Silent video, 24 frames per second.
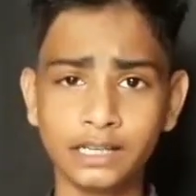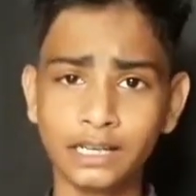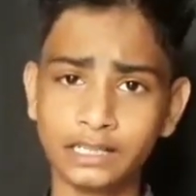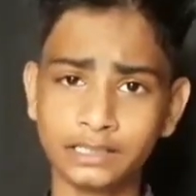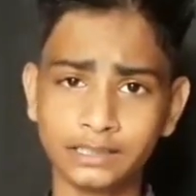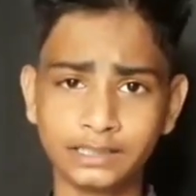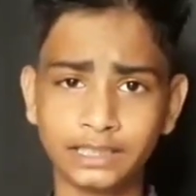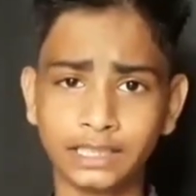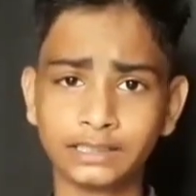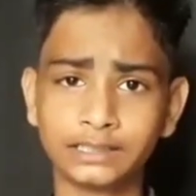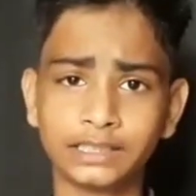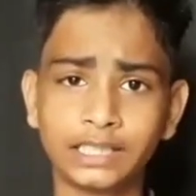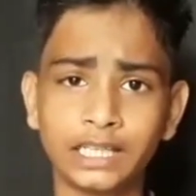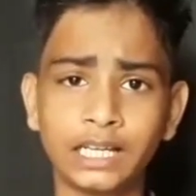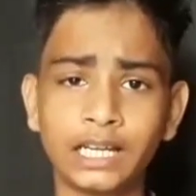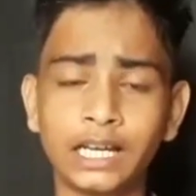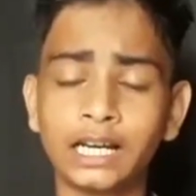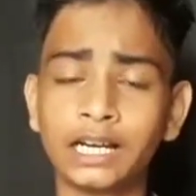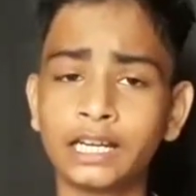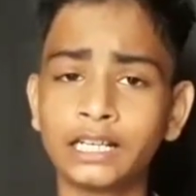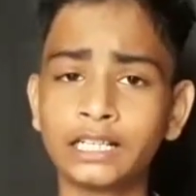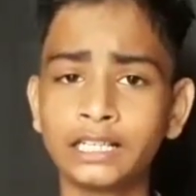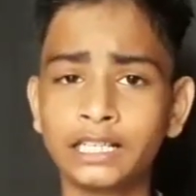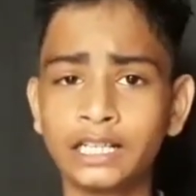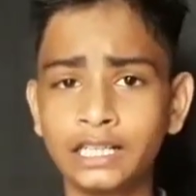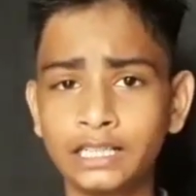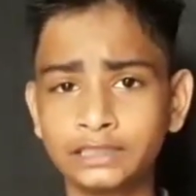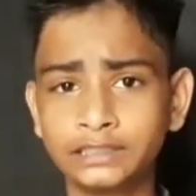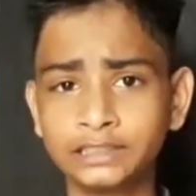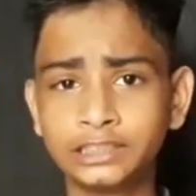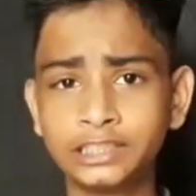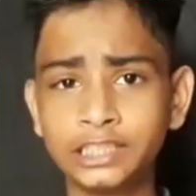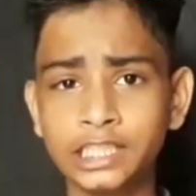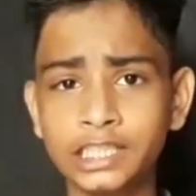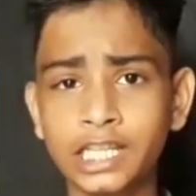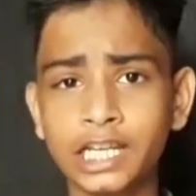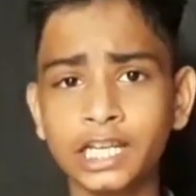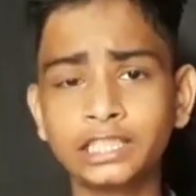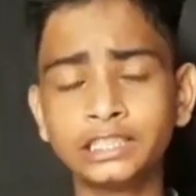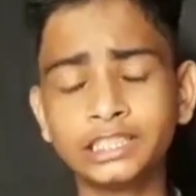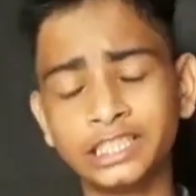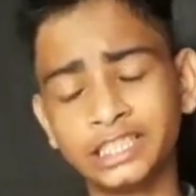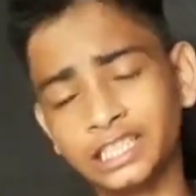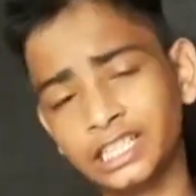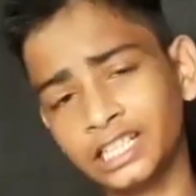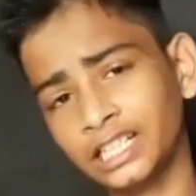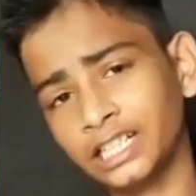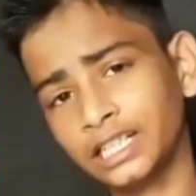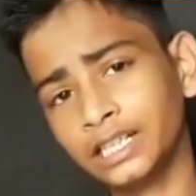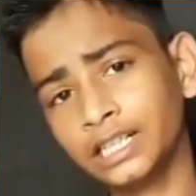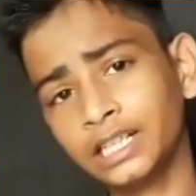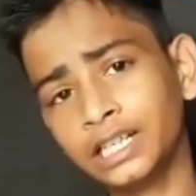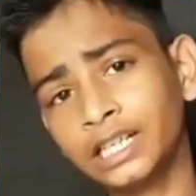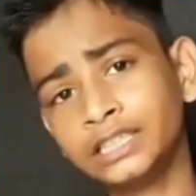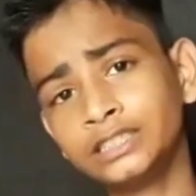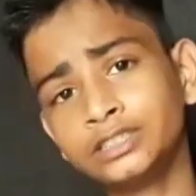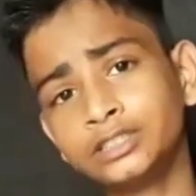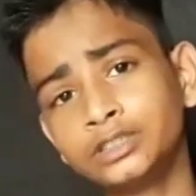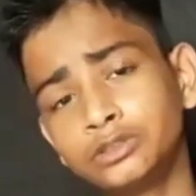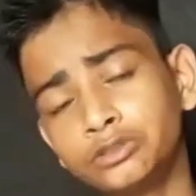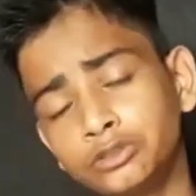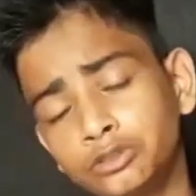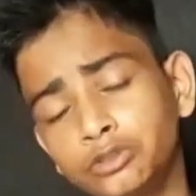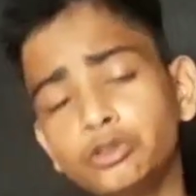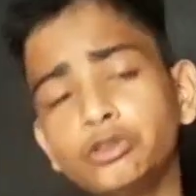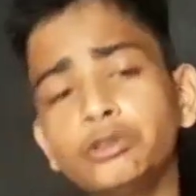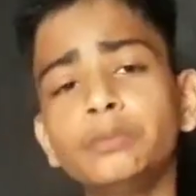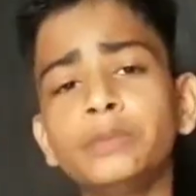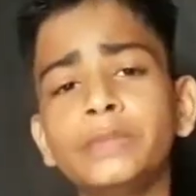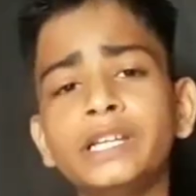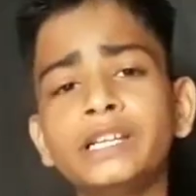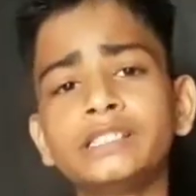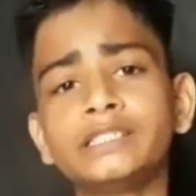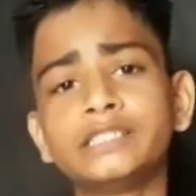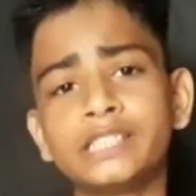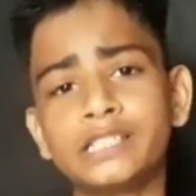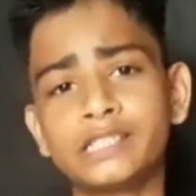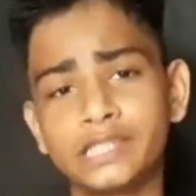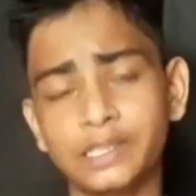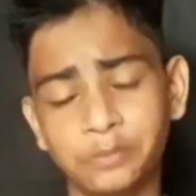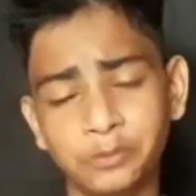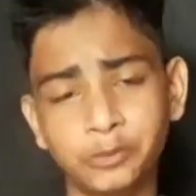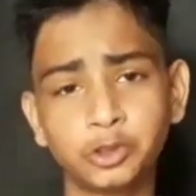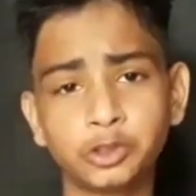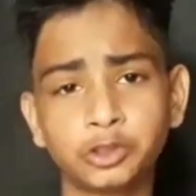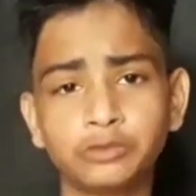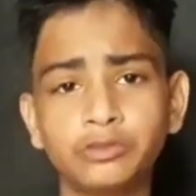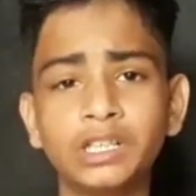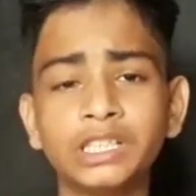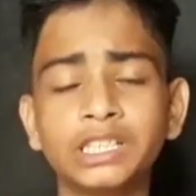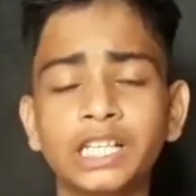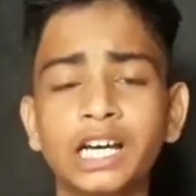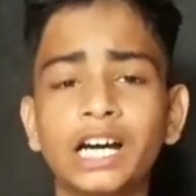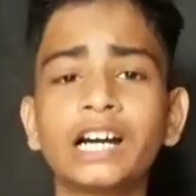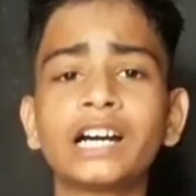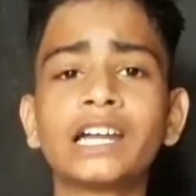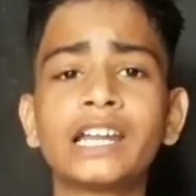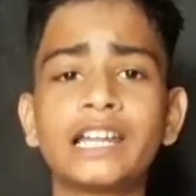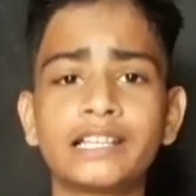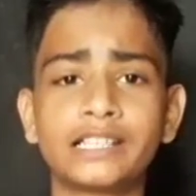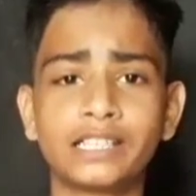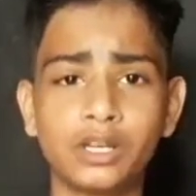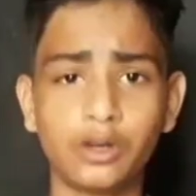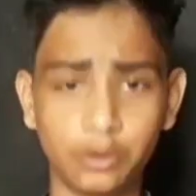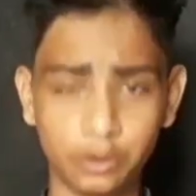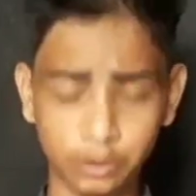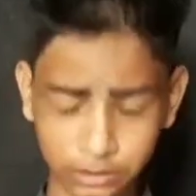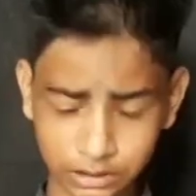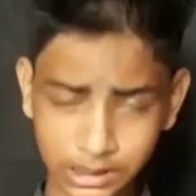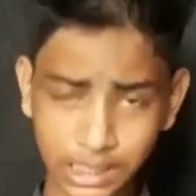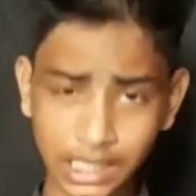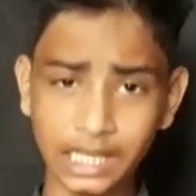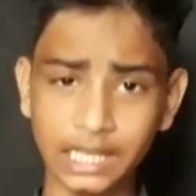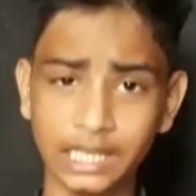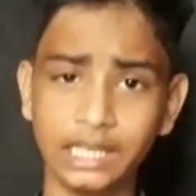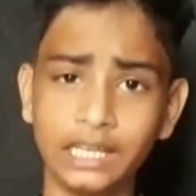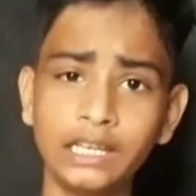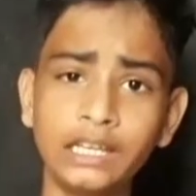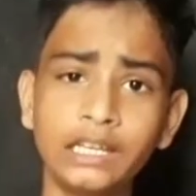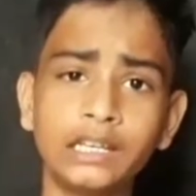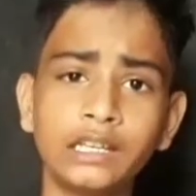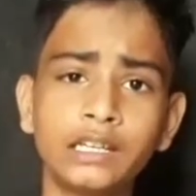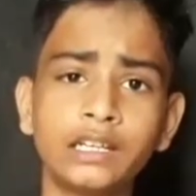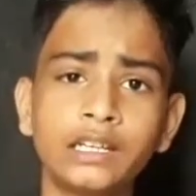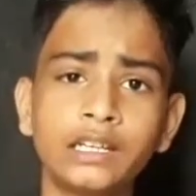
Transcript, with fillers: कर सकता है अगर जिस तरह चंद्रयान टू में ये सब कुछ हुआ था अगर ऐसा होता है